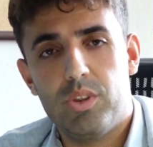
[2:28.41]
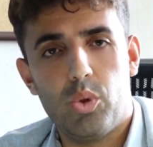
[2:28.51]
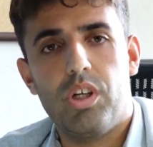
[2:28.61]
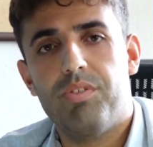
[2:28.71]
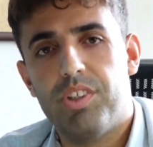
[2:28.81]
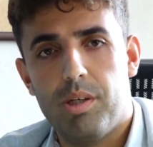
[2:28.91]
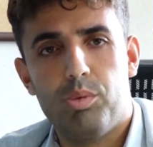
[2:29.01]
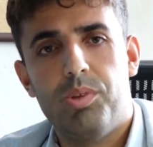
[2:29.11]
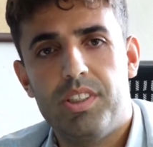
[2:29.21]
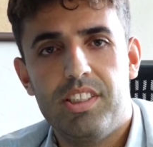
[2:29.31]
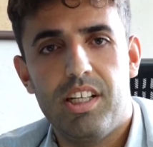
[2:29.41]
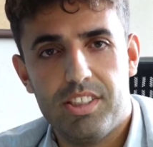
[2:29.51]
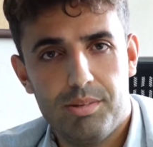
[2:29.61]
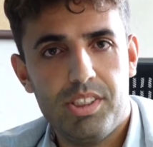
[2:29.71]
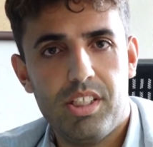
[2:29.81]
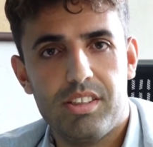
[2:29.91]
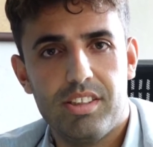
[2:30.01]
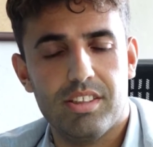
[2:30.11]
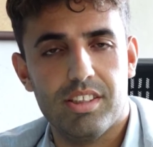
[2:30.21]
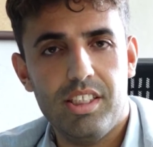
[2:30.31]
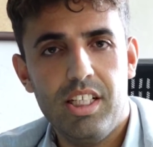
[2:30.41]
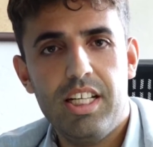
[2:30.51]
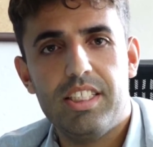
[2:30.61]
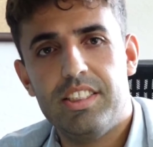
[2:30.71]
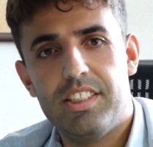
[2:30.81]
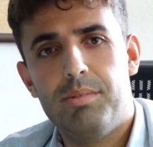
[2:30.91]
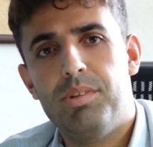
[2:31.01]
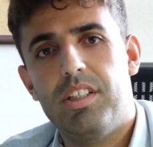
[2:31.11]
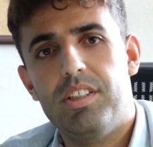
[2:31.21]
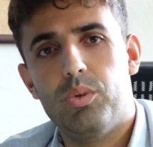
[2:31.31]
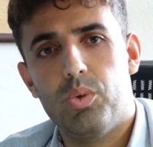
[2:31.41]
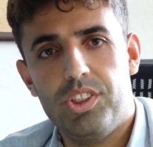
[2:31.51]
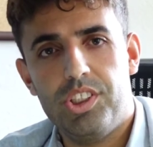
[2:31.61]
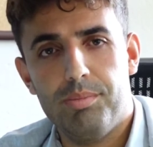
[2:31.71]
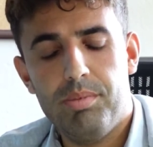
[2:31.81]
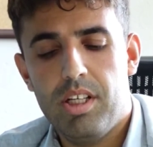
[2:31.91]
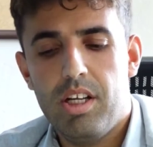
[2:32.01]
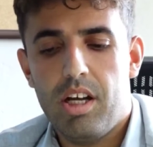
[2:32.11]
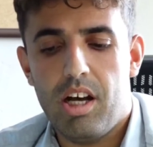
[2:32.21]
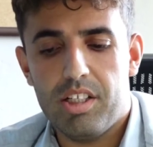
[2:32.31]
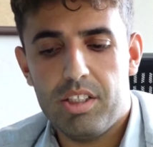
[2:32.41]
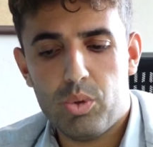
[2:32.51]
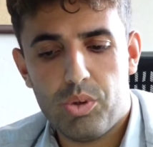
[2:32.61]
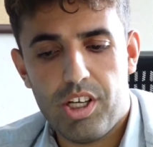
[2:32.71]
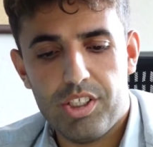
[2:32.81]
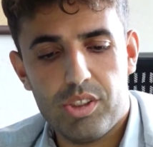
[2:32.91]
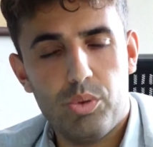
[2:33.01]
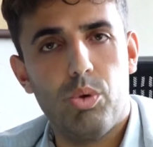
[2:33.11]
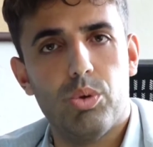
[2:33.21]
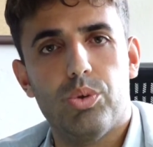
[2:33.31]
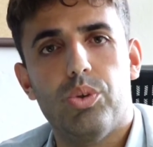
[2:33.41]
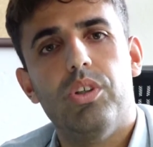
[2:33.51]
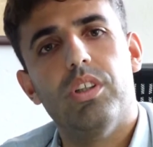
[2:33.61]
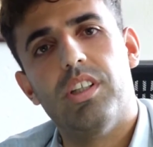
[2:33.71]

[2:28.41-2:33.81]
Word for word: sokak ve kapı numarası yazdığımız takdirde istediğimiz adrese ulaşıp hangi sokağa yakın olduğu,